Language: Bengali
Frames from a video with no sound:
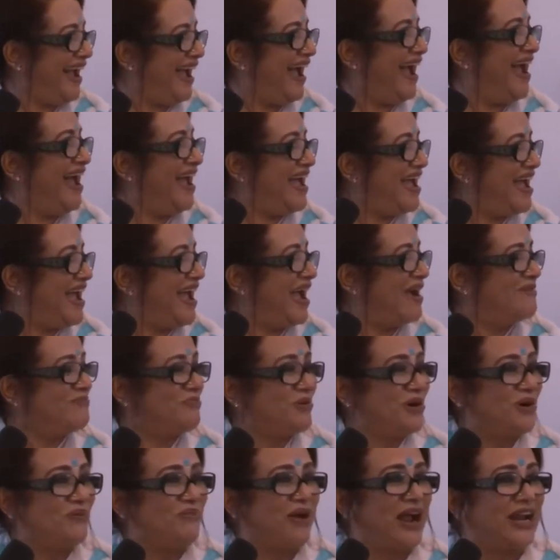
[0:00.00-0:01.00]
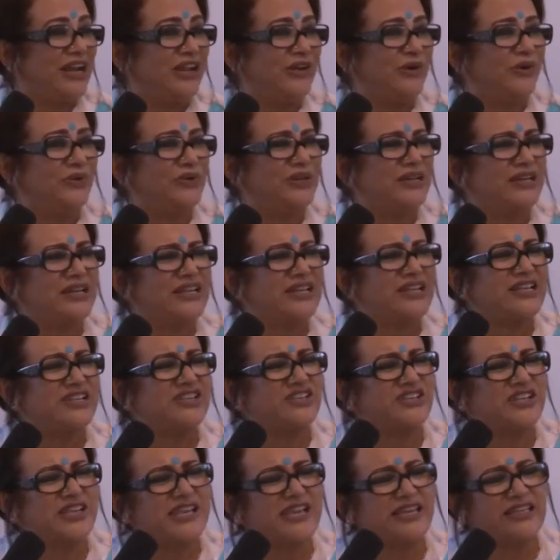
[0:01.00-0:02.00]
হ্যাঁ পুরবানি হোটেলে
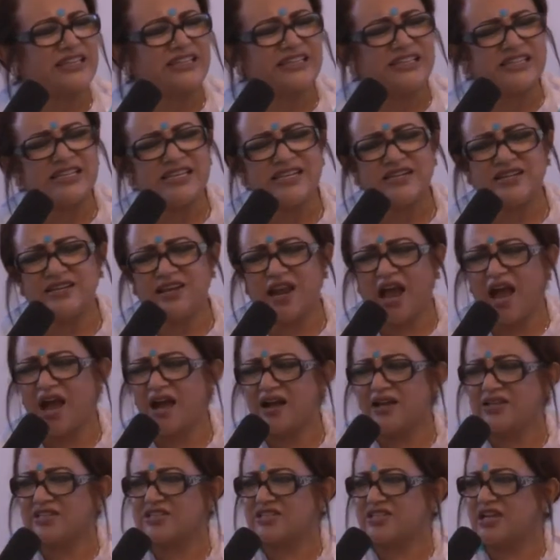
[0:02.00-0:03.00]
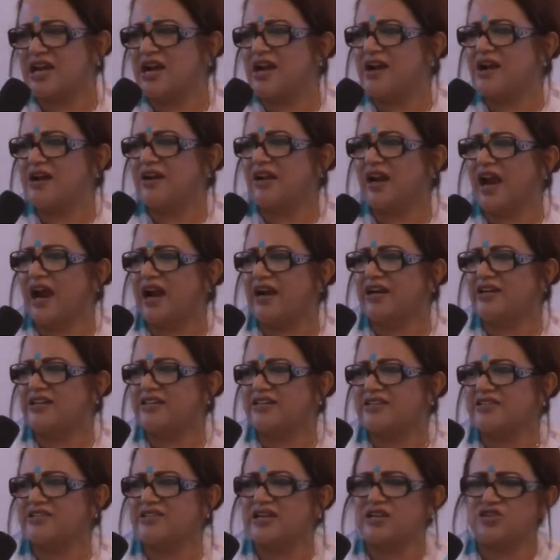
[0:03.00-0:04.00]
এসে কি নাচ গান
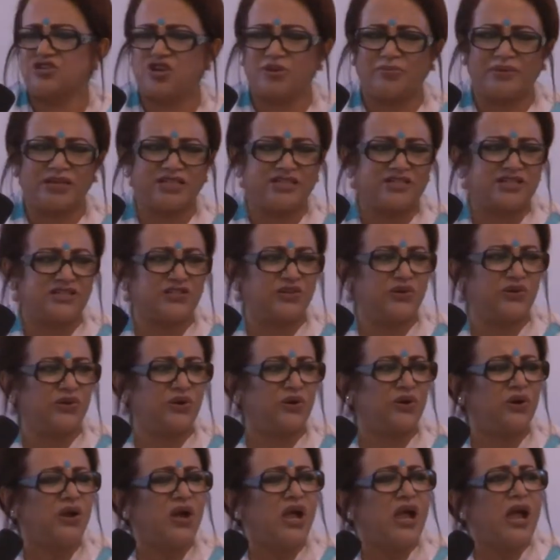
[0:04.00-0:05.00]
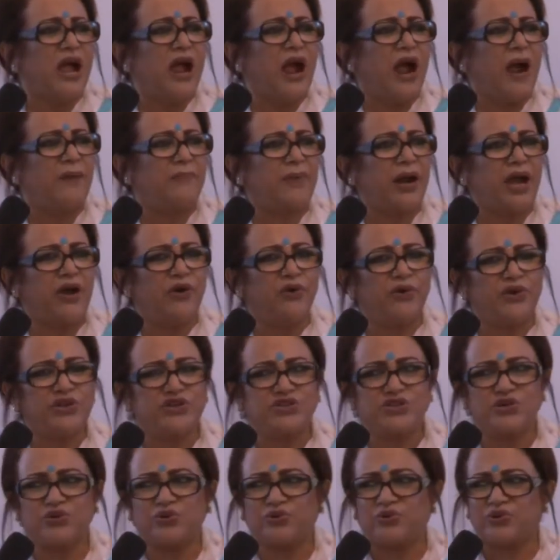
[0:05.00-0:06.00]
আর্টিস্টরা সবাই ছিল আমরা
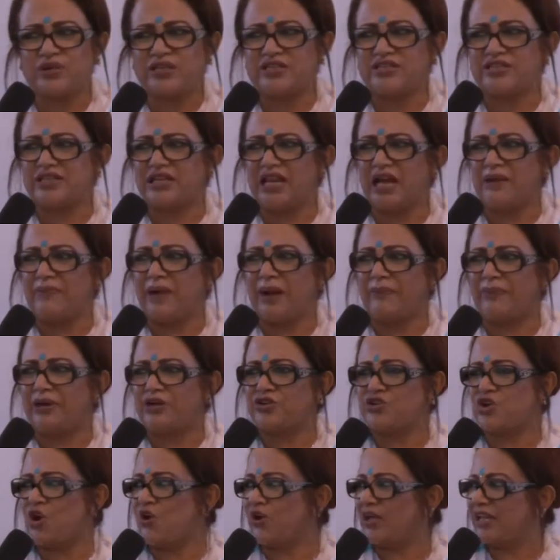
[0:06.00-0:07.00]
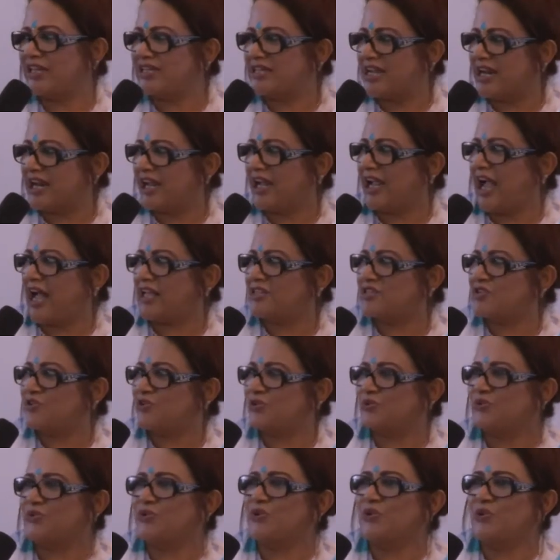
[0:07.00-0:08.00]
হইচই করেছিলাম আমার সঙ্গে যারা কাজ
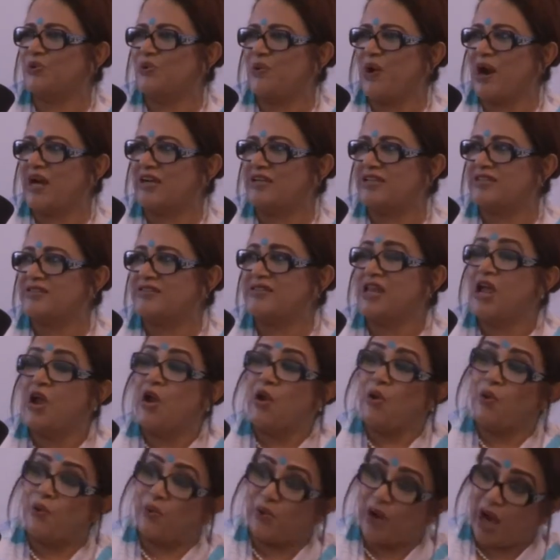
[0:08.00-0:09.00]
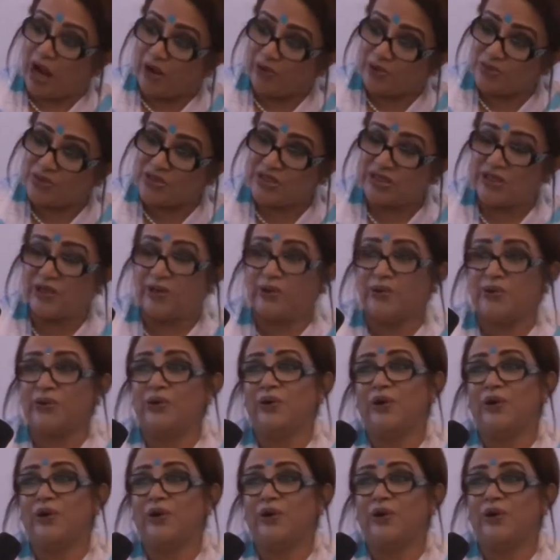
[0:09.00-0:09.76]
করতো কো আর্টিস্ট ওরাও ছিল